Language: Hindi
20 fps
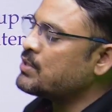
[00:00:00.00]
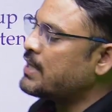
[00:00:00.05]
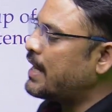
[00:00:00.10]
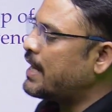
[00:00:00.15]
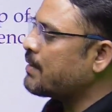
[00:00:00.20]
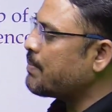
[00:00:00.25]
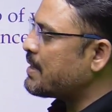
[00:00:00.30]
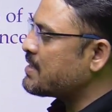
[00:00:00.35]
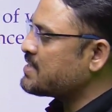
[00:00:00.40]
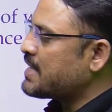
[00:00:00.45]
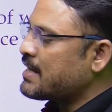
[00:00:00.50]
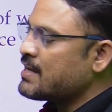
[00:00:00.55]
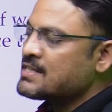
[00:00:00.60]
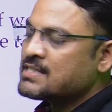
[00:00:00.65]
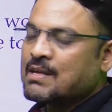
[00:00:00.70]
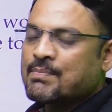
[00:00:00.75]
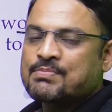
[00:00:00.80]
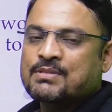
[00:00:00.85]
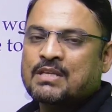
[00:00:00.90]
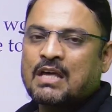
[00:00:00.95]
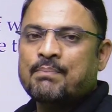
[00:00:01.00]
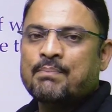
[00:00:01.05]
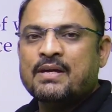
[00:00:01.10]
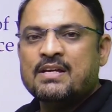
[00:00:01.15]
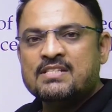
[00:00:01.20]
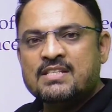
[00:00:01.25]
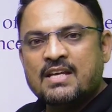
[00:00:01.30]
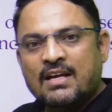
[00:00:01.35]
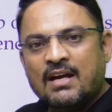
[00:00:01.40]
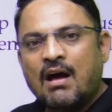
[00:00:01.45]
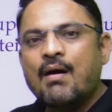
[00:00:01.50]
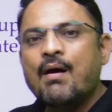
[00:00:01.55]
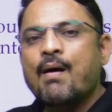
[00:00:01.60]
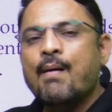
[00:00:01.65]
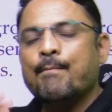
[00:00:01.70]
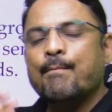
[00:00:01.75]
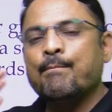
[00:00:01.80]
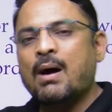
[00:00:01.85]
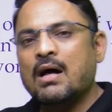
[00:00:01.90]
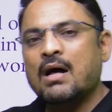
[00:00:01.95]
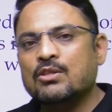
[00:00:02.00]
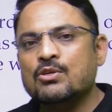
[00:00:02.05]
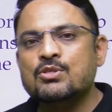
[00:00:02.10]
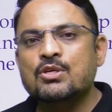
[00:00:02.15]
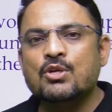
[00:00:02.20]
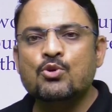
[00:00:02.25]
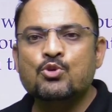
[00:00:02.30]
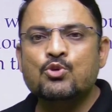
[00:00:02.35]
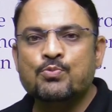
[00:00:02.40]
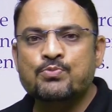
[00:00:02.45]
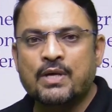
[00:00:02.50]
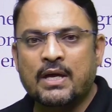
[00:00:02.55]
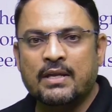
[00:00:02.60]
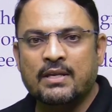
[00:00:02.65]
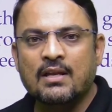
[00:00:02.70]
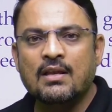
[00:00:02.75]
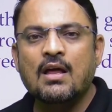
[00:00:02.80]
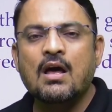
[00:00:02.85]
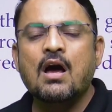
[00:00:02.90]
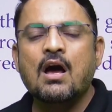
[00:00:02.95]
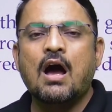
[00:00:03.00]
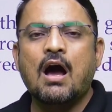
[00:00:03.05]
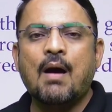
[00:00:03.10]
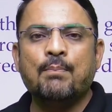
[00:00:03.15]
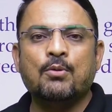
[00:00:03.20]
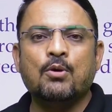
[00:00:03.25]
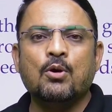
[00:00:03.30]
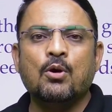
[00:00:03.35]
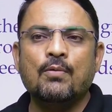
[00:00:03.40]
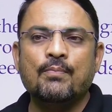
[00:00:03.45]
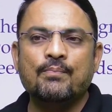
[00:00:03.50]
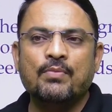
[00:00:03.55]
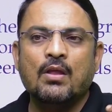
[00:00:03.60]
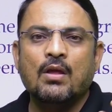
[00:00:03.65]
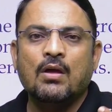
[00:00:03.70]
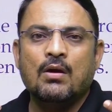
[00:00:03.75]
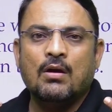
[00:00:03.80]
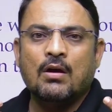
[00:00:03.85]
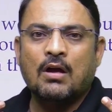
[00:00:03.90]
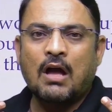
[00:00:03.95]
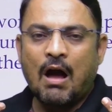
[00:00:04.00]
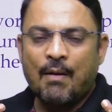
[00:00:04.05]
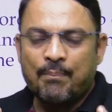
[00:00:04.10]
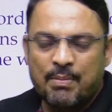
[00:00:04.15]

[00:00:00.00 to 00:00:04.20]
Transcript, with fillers: एक बार चैनल सब्सक्राइब कीजिएगा मातो सर यूट्यूब चैनल आपको काफ़ी